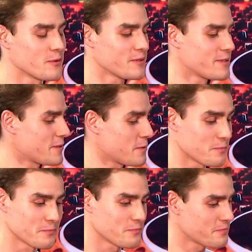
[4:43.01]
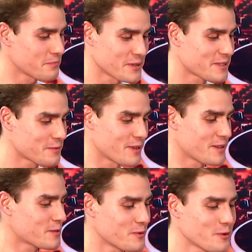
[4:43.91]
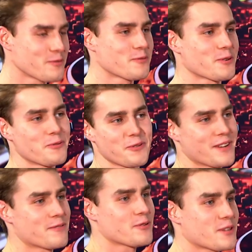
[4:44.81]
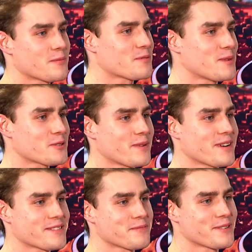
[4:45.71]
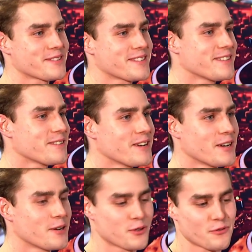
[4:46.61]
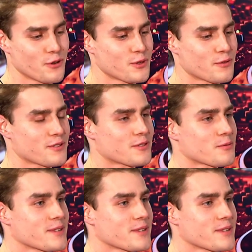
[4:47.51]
Und ähm, man ja. sieht es mir an, ich bin auf jeden Fall auch gut nervös, aber es macht Spaß, man ist ja. hier. Ich freue mich. Das ist doch gut.